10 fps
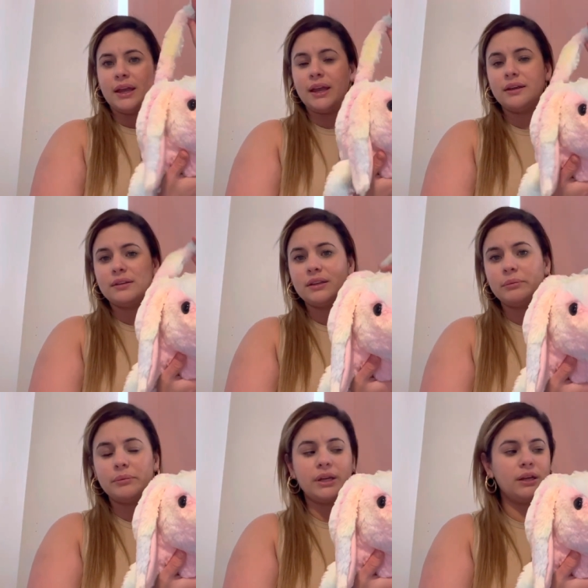Este
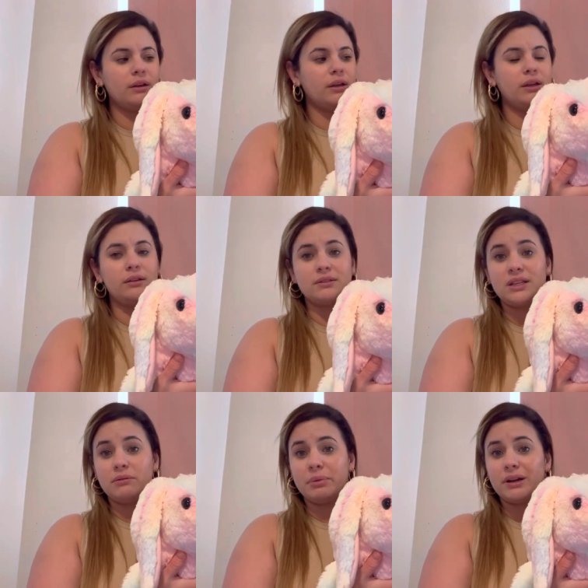también este
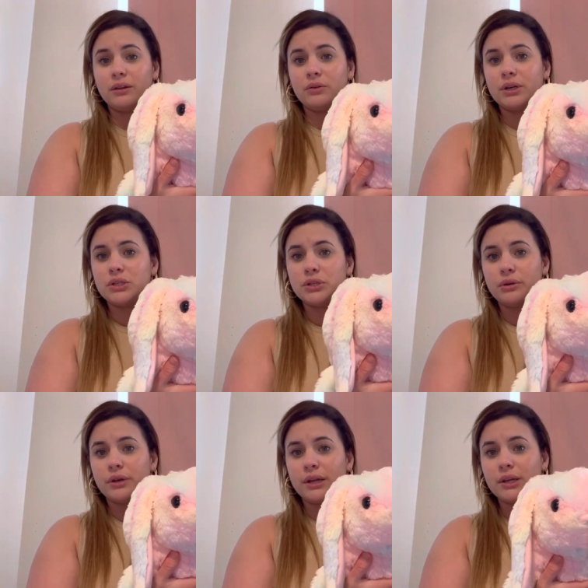sirve para
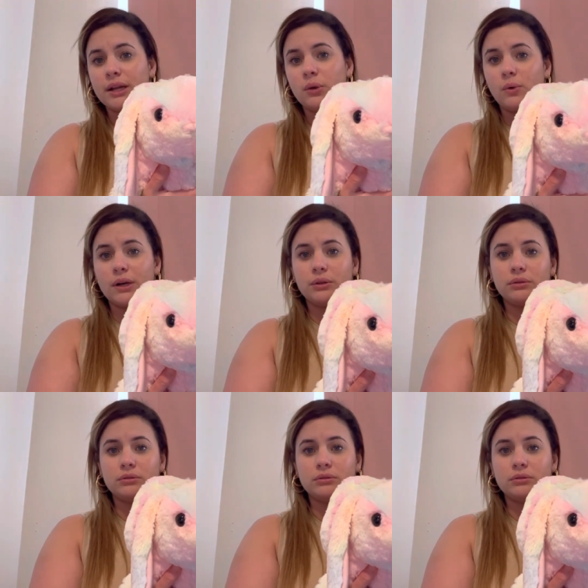decoración en el cuarto